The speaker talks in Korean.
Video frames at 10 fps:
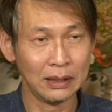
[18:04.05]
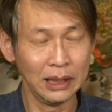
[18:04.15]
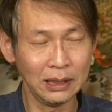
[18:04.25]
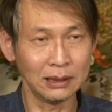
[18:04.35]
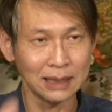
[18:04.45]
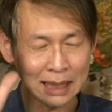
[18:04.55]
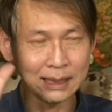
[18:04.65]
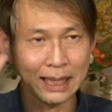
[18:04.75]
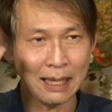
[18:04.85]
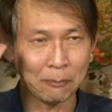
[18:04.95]
이것
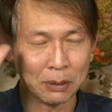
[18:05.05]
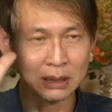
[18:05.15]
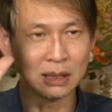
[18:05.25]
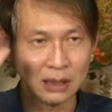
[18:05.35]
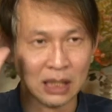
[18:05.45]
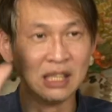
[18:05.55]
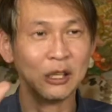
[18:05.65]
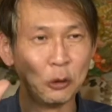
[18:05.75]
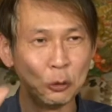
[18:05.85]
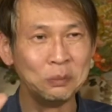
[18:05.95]
자체가 벌써
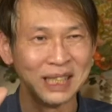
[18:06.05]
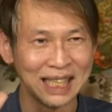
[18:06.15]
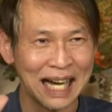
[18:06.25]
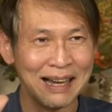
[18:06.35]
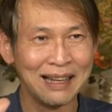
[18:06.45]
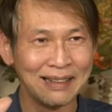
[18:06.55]
더러움이다.